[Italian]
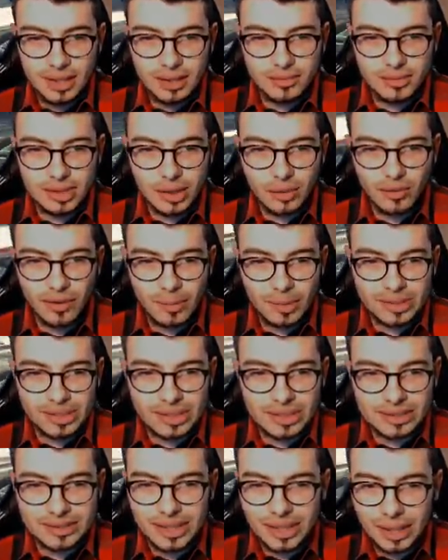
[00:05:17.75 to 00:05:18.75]
una nuova
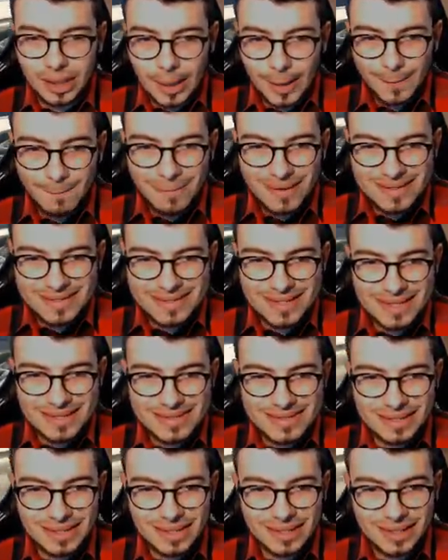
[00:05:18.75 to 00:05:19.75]
modalità
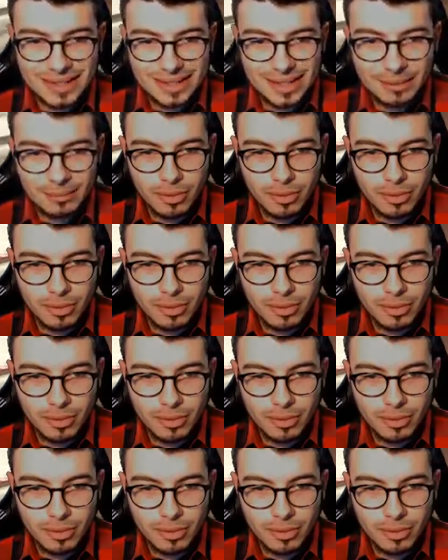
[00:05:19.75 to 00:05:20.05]
abbastanza carina,